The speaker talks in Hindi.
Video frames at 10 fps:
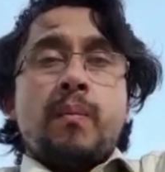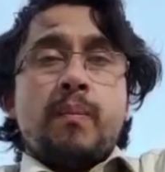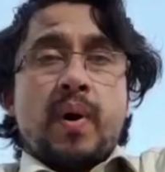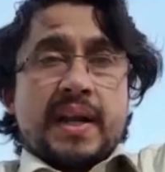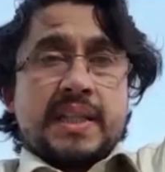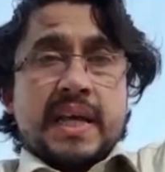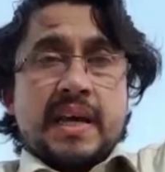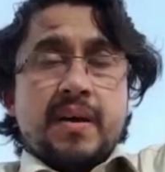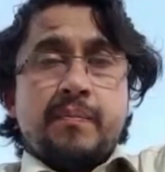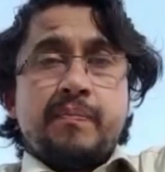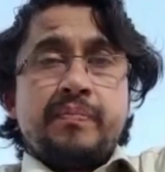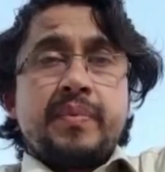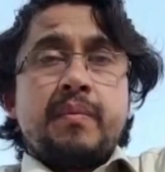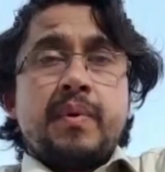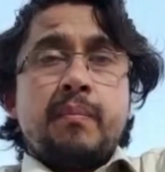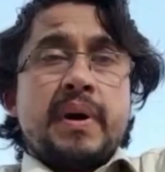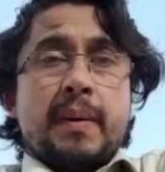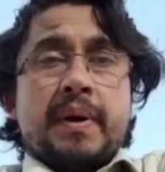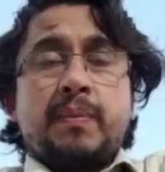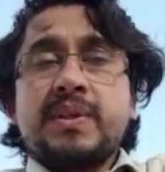बॉर्डर से मेरे
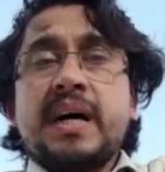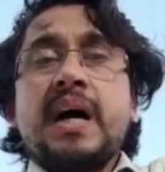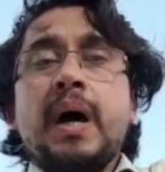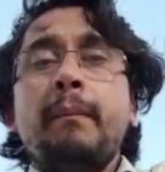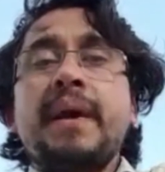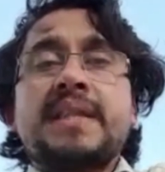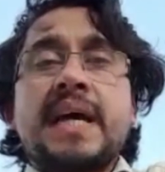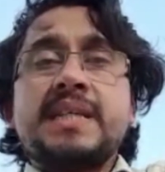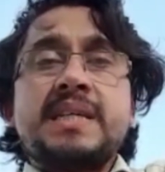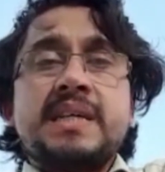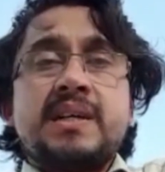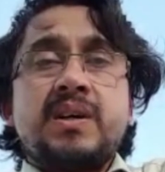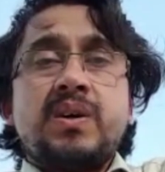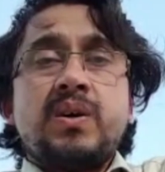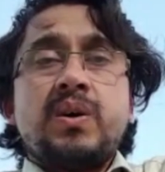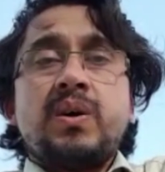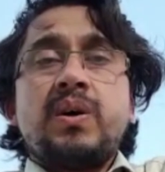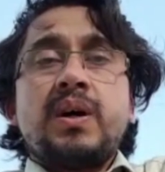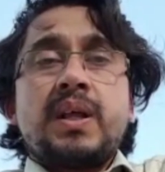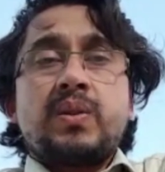पास पूछा मीते जी
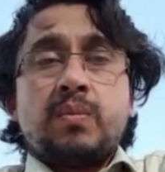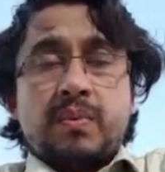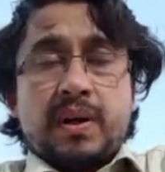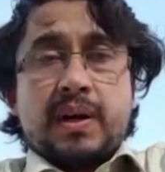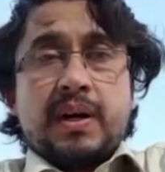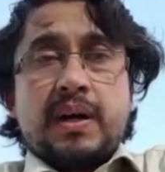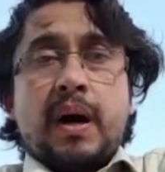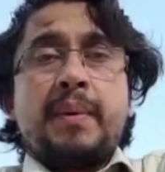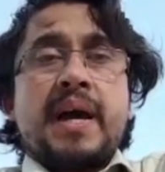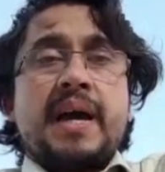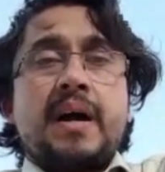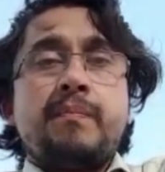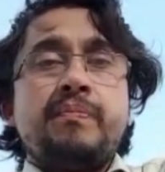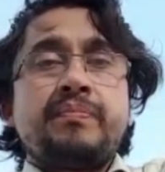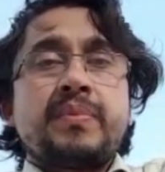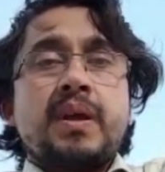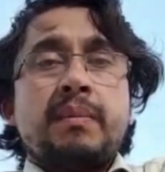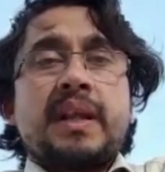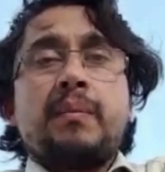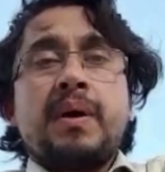तुम अभी आया
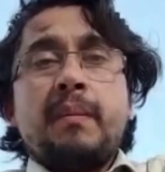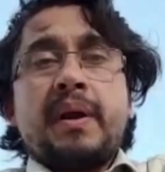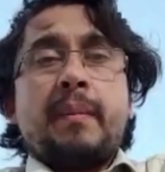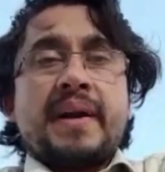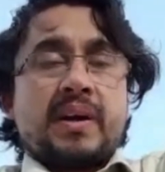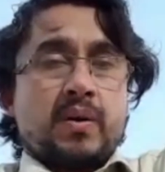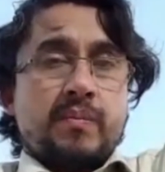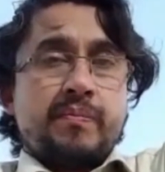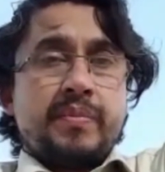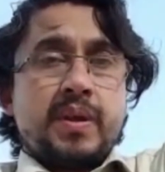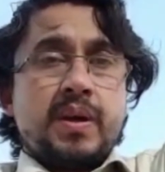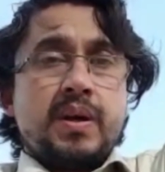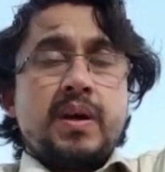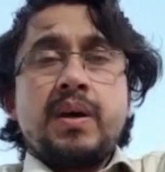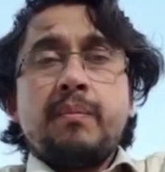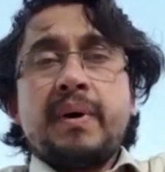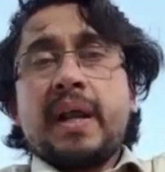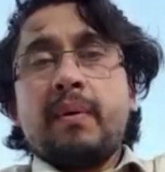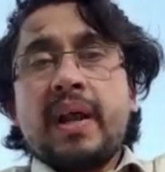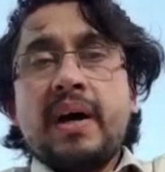मतलब मेरे बेटे को
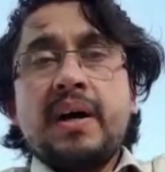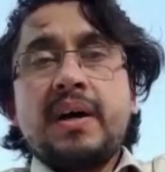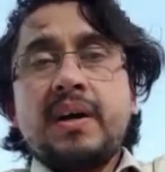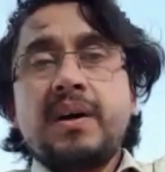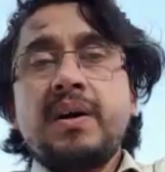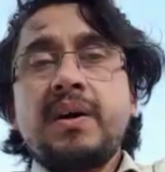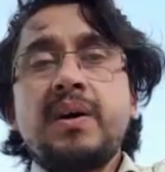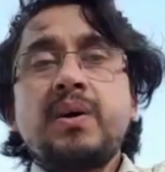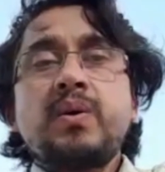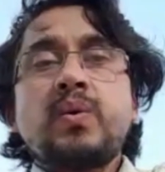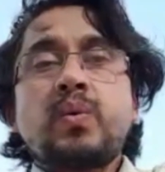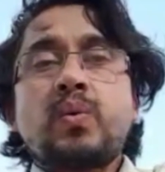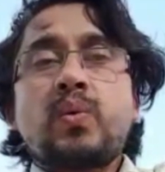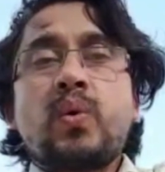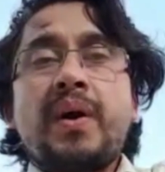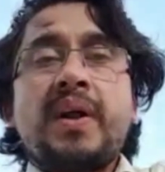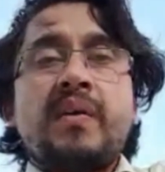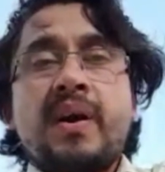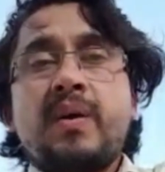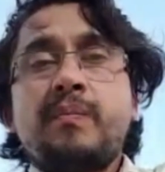मैंने बोला ट्वेंटी वन